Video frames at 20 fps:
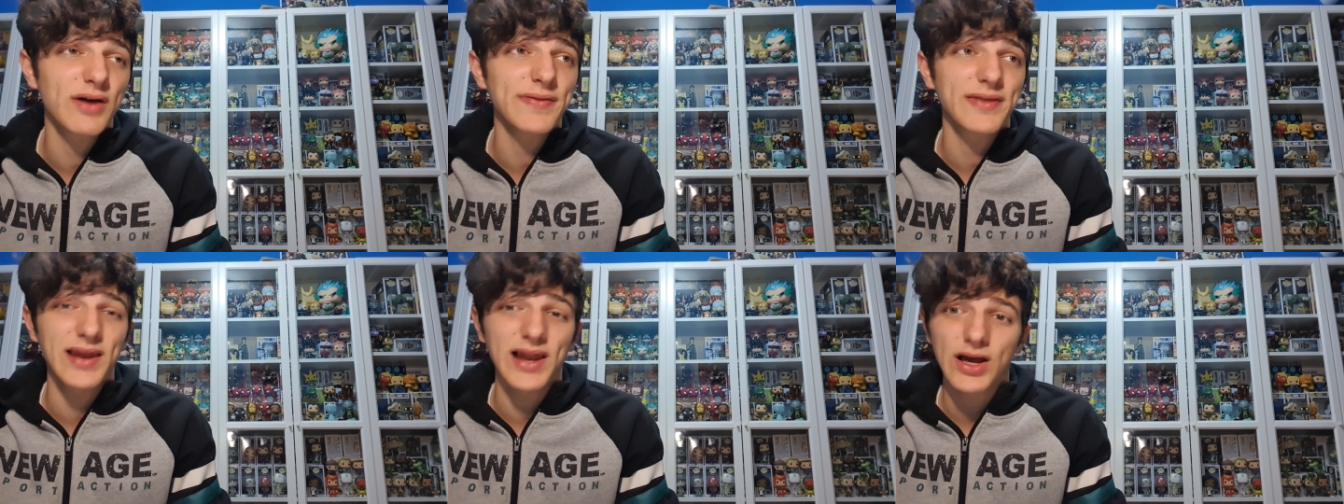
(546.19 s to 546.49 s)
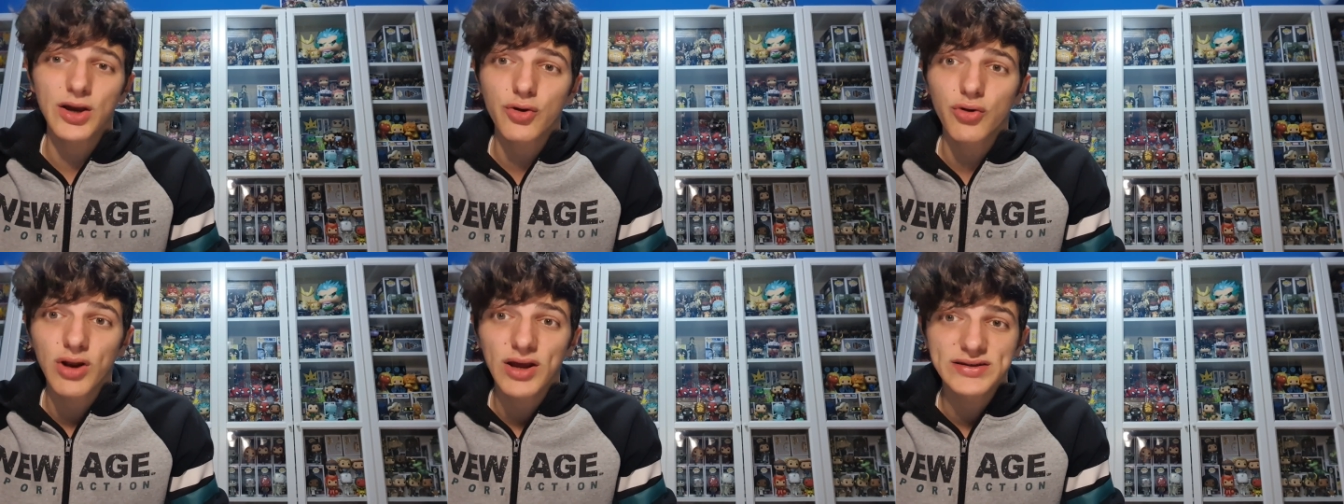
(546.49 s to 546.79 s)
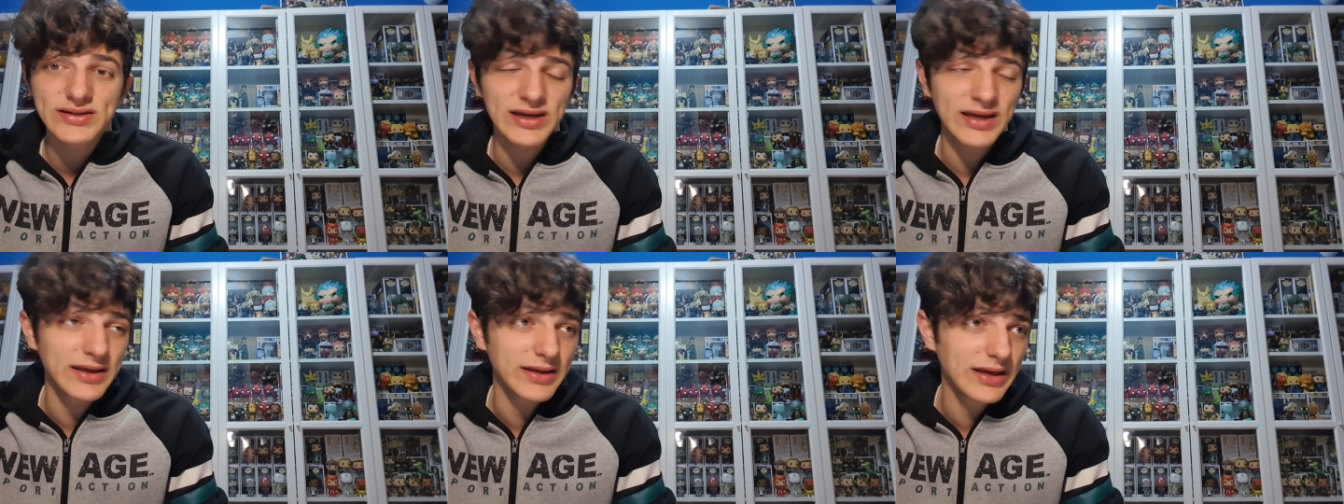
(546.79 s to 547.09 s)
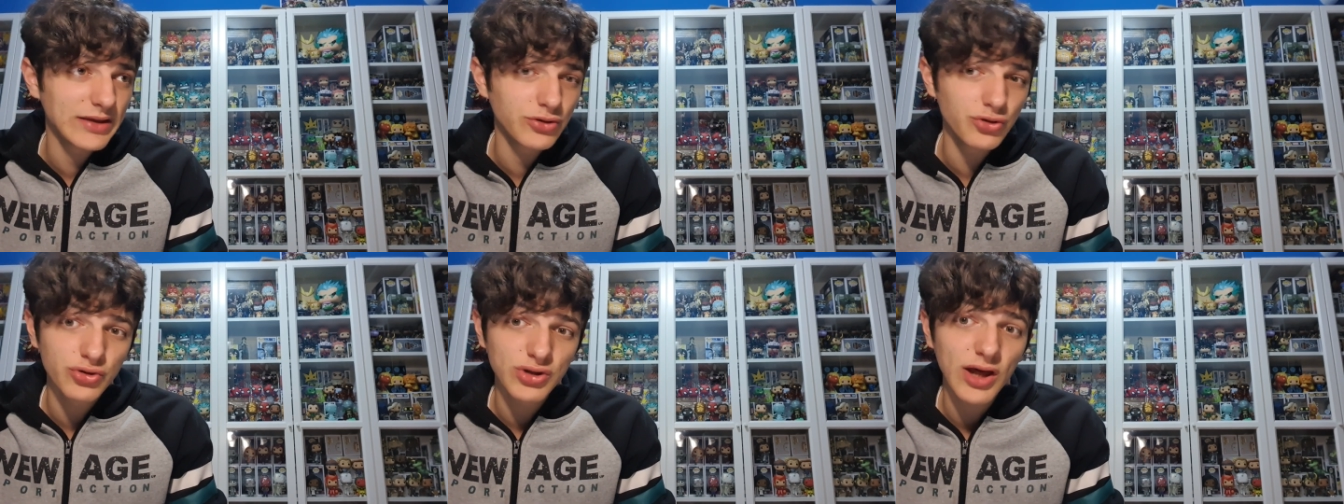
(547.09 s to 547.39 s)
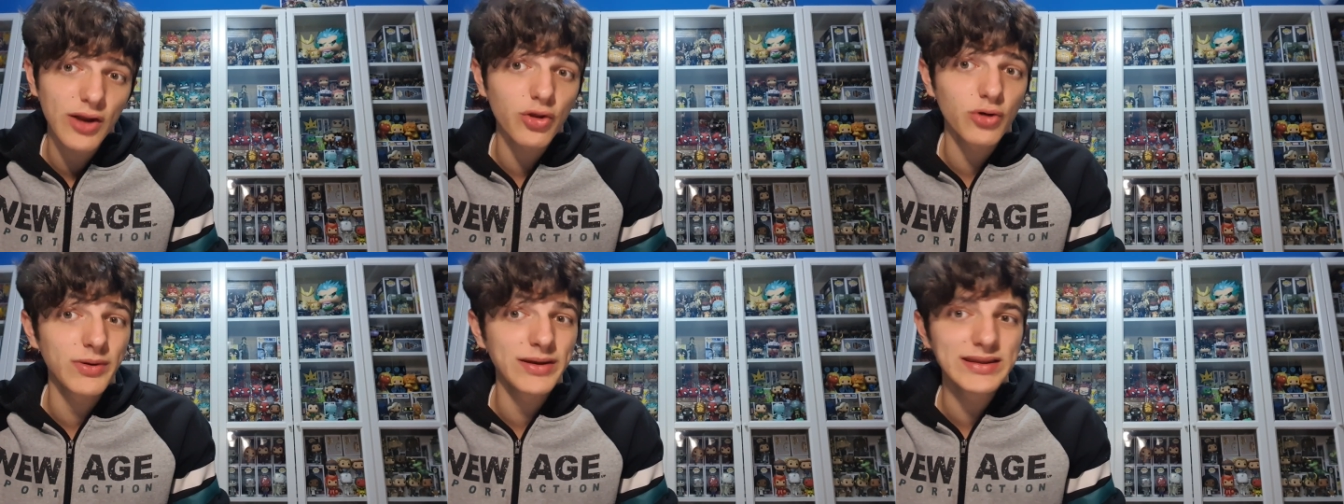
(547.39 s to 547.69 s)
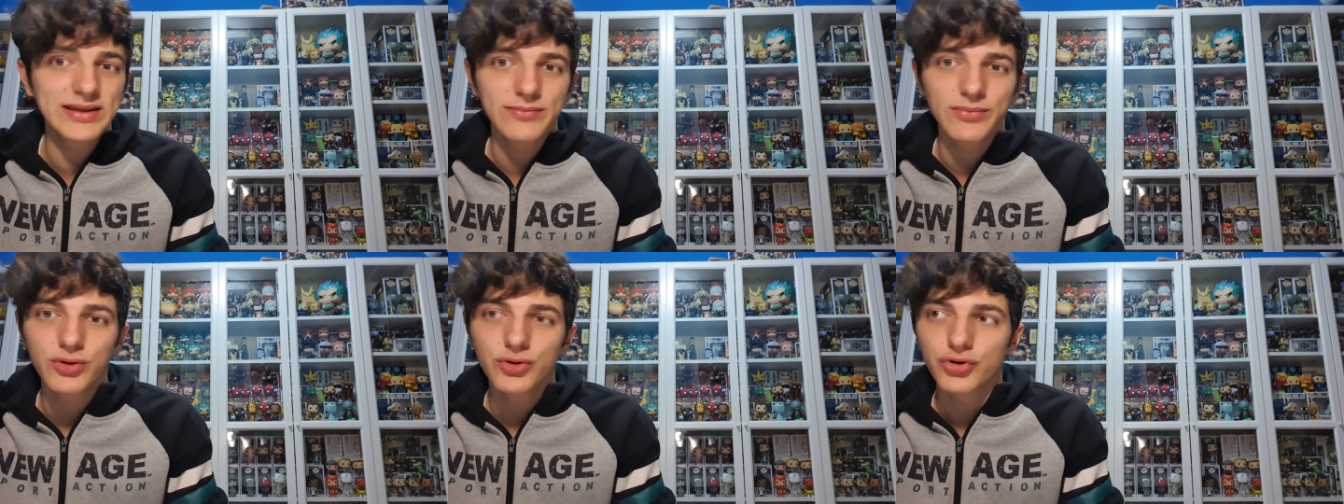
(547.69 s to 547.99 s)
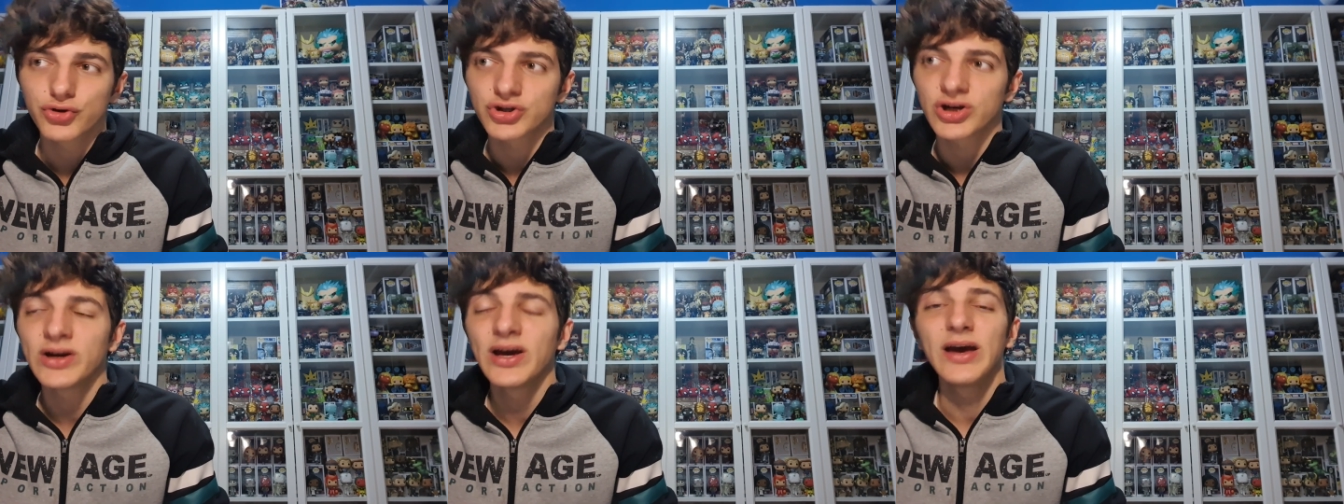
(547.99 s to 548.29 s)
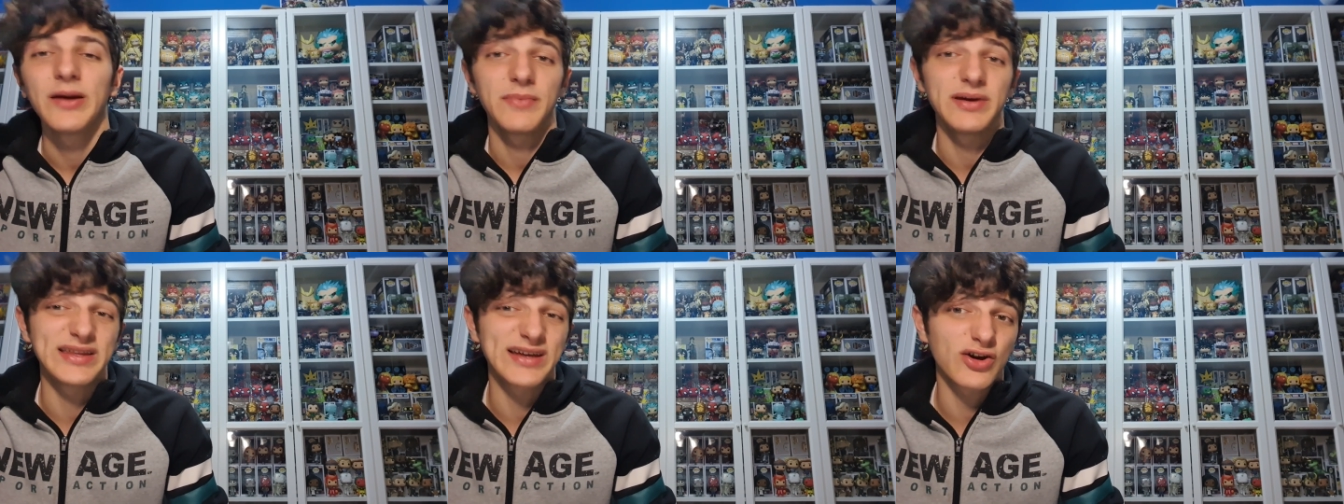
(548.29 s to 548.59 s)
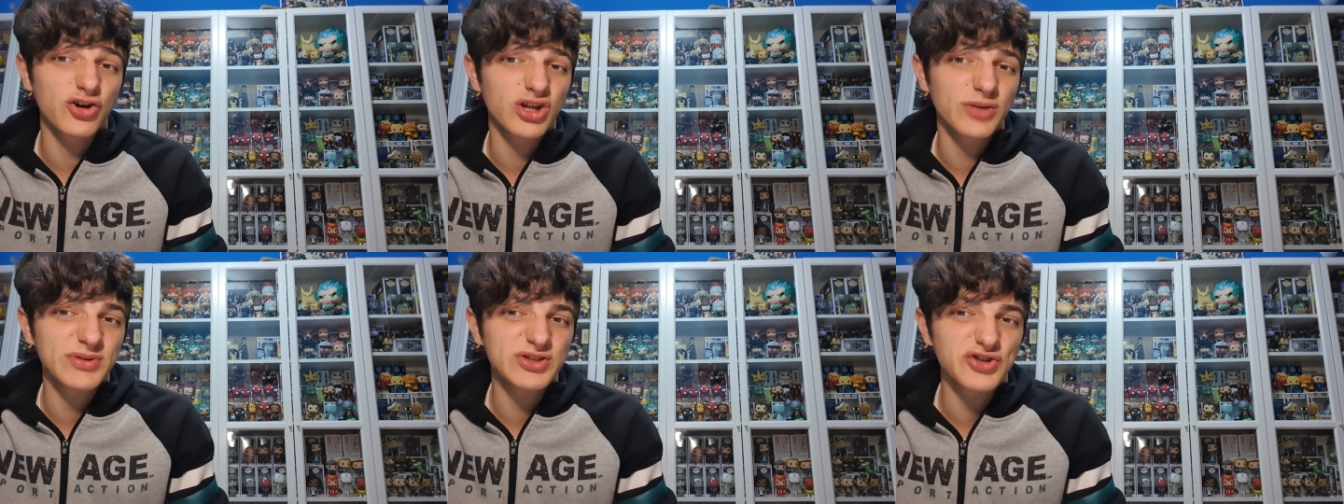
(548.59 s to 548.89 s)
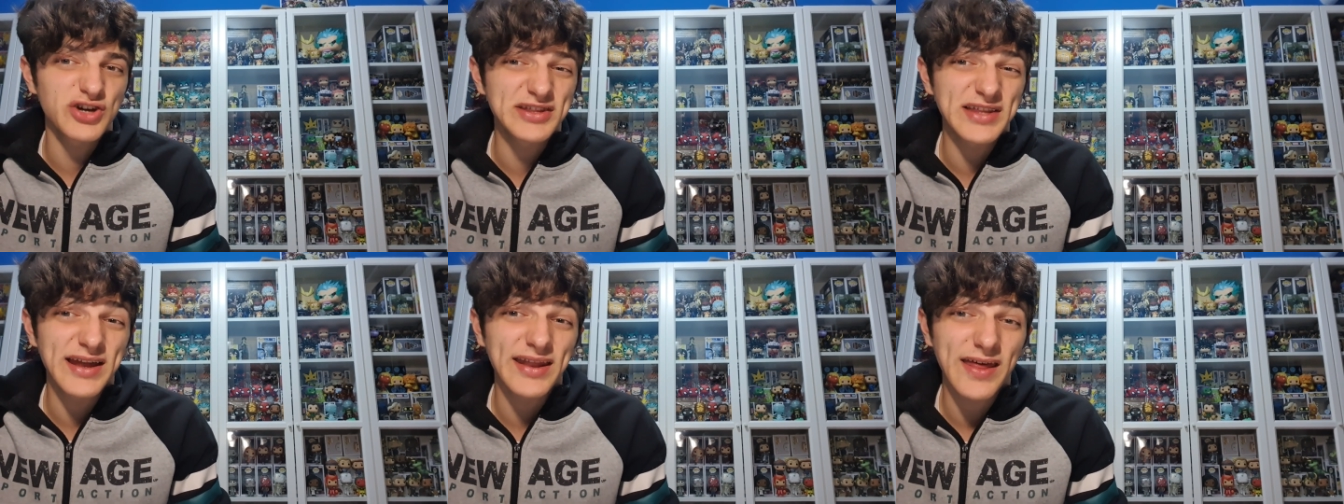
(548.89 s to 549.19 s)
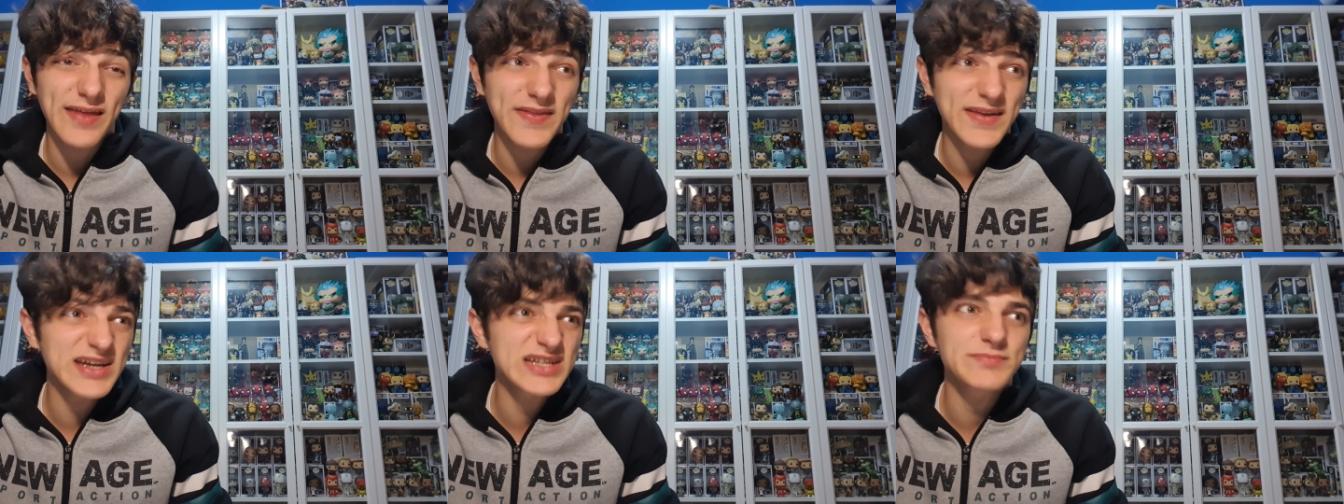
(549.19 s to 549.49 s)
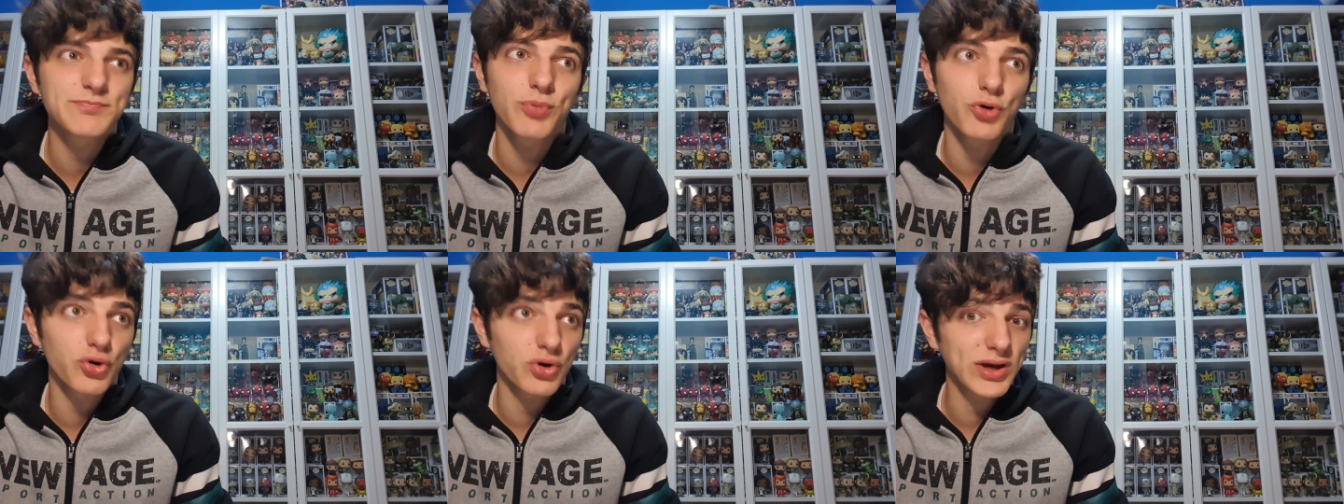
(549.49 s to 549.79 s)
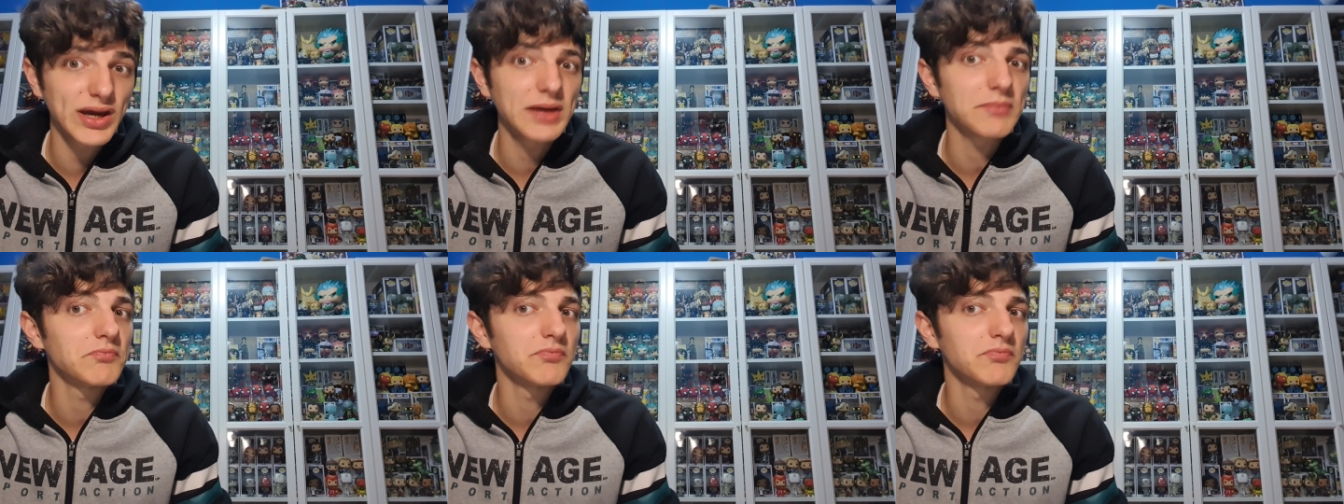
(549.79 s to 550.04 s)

Hacer las colas y yo tardo 20 minutos, mientras que otra persona tarda 3, ¿por qué?